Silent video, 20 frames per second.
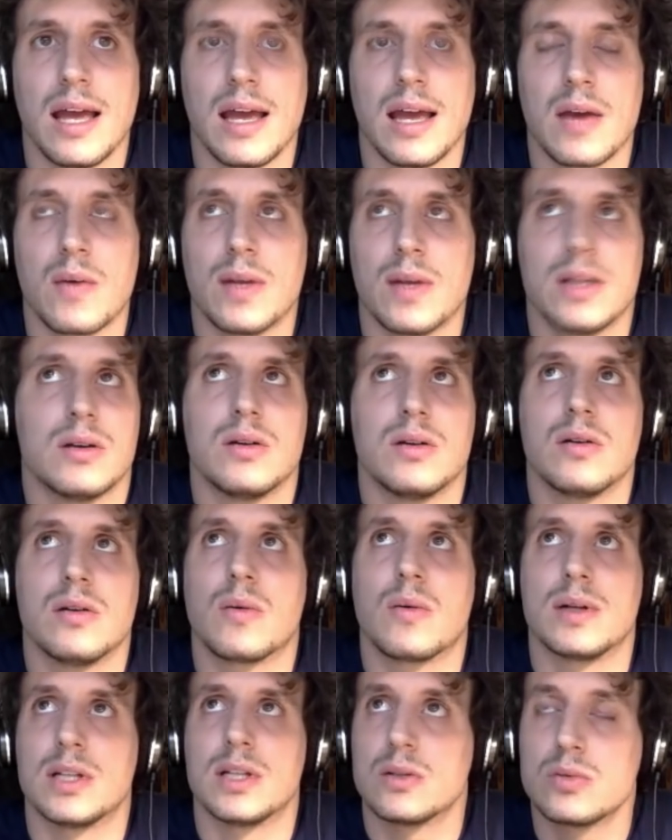Eh,
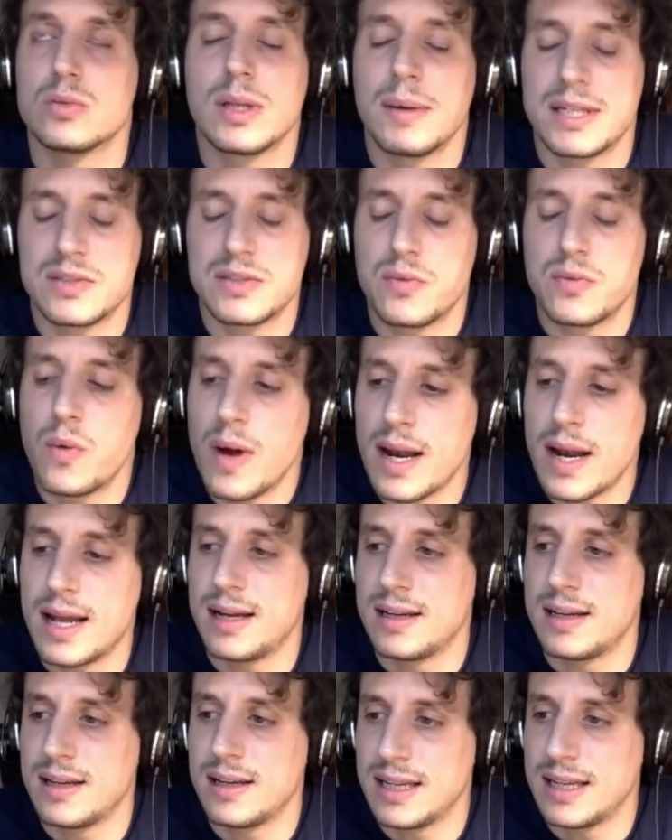cuando, cuando tú te vas
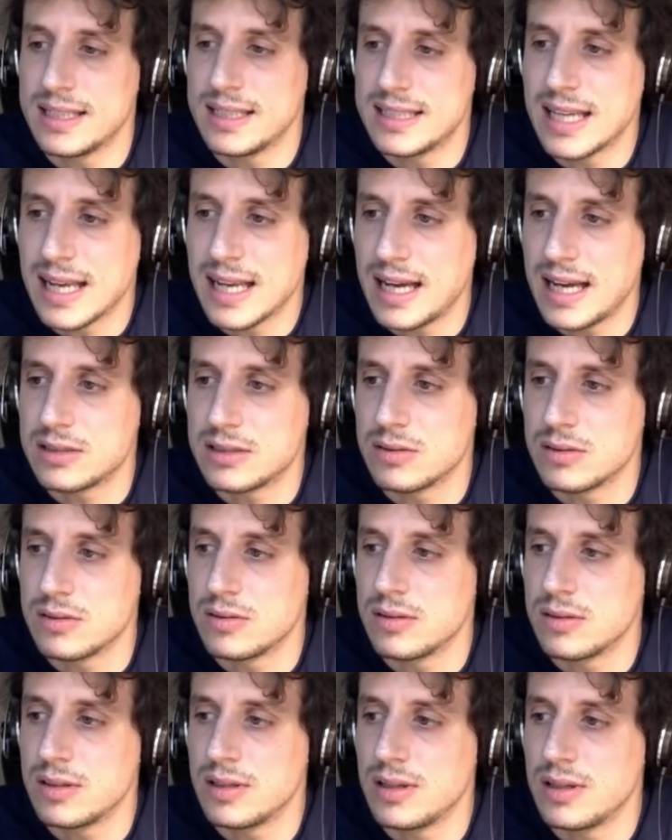fuera, en este
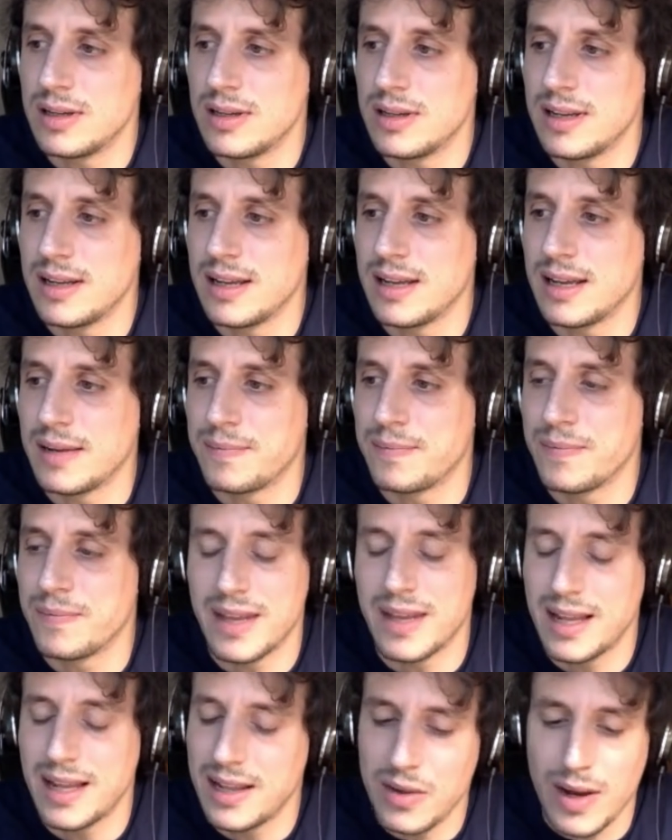caso, eh,
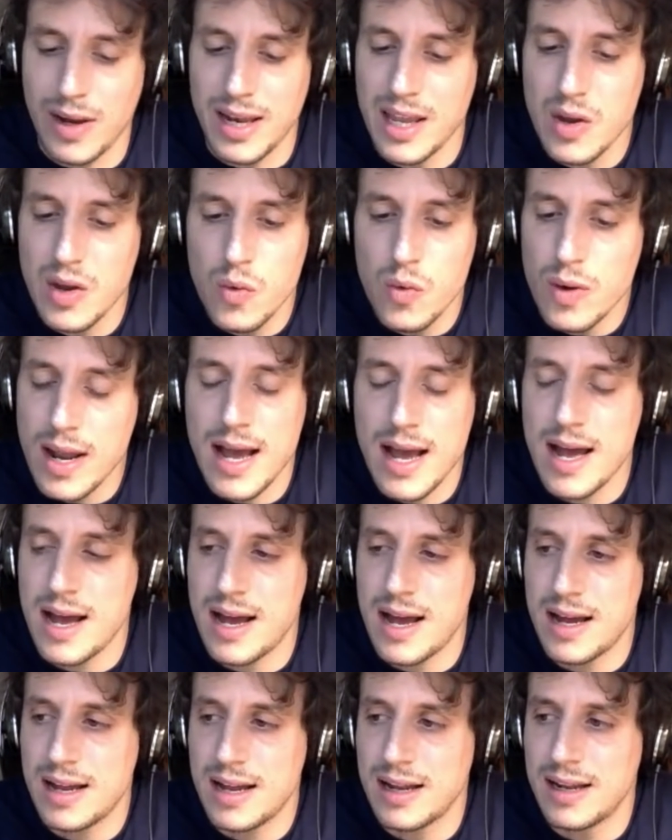no hay
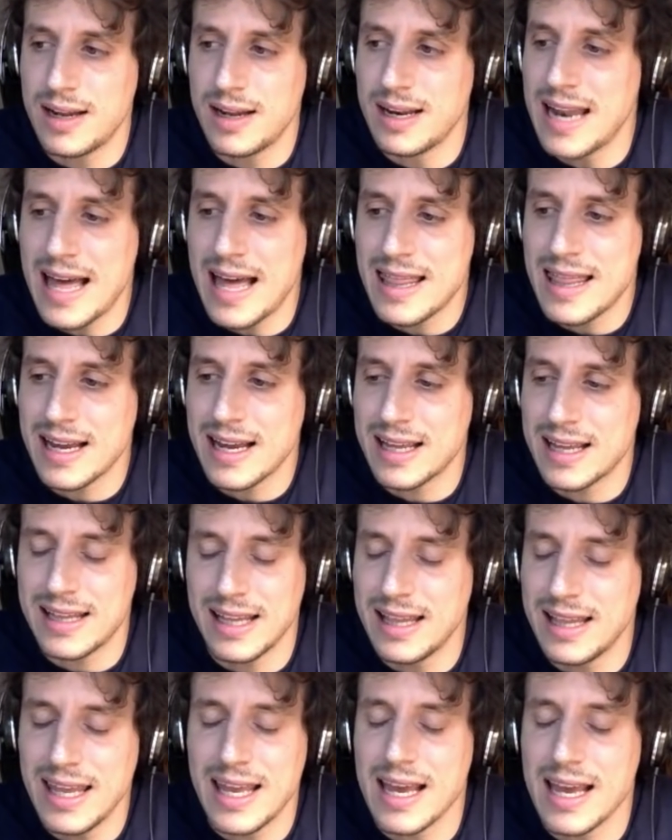ninguna, nada
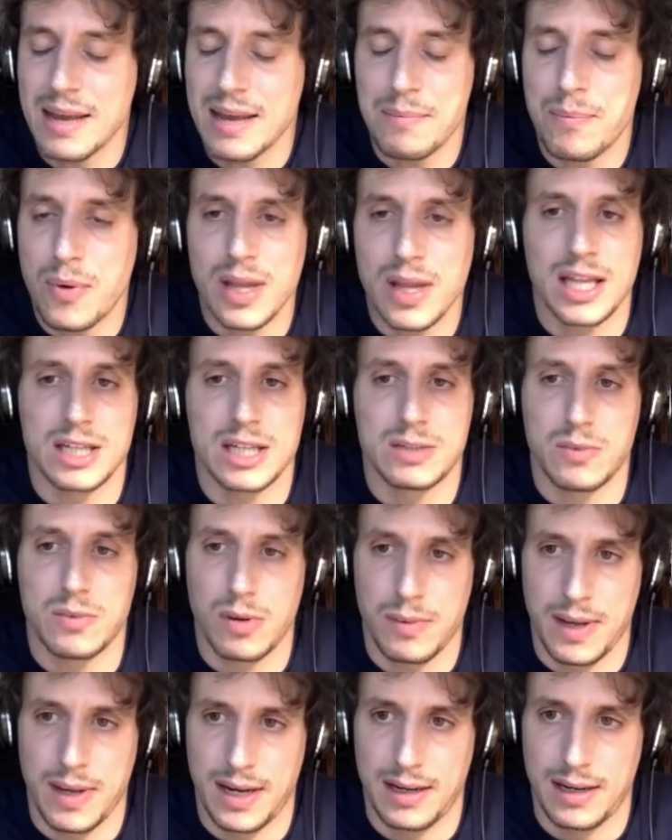que te indique que puedas
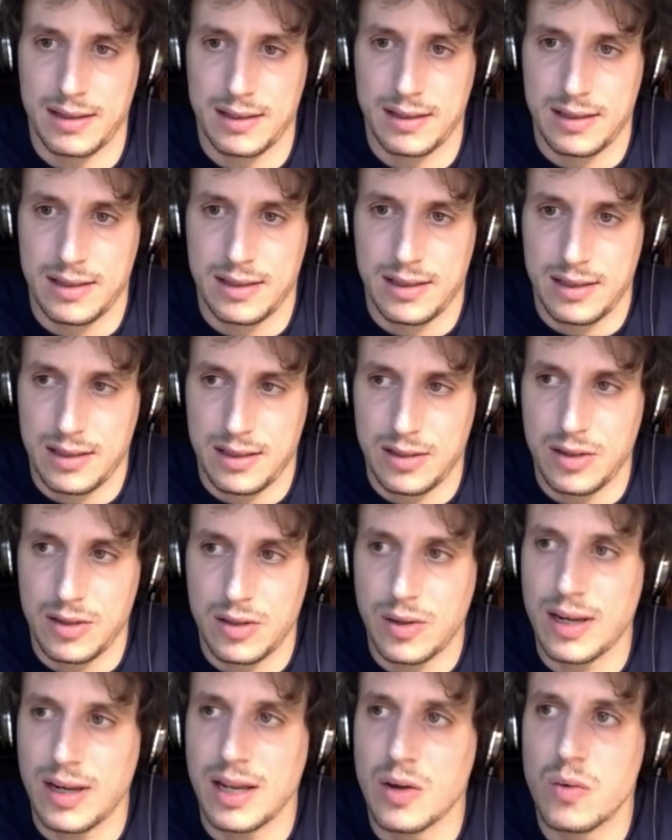volver.
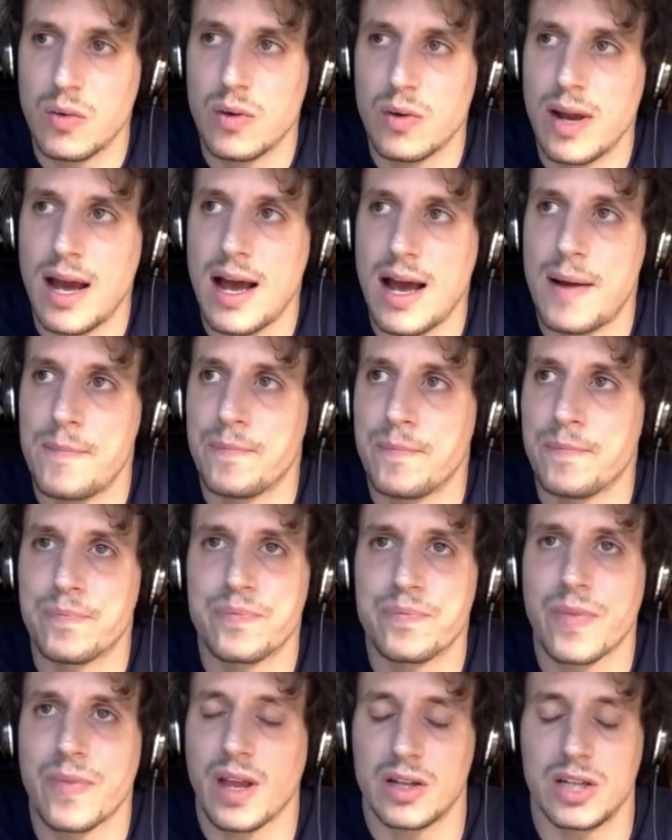¿no? no hay ninguna,
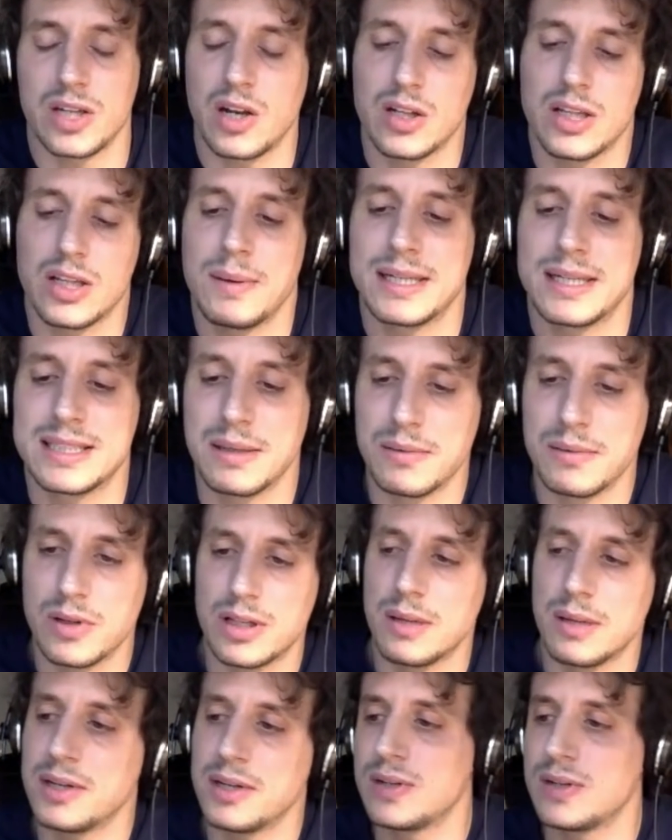o sea, no te vas,
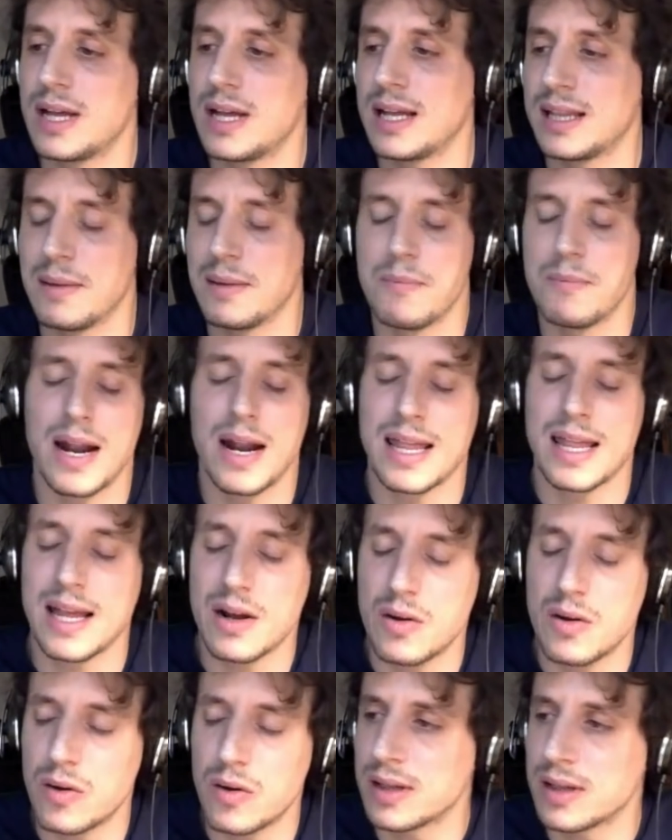no te vas una
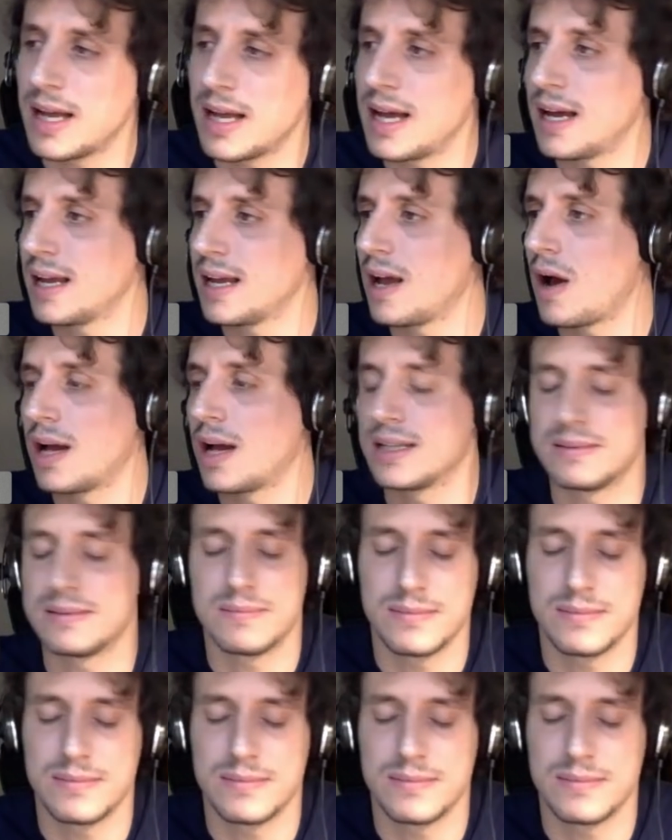temporada corta,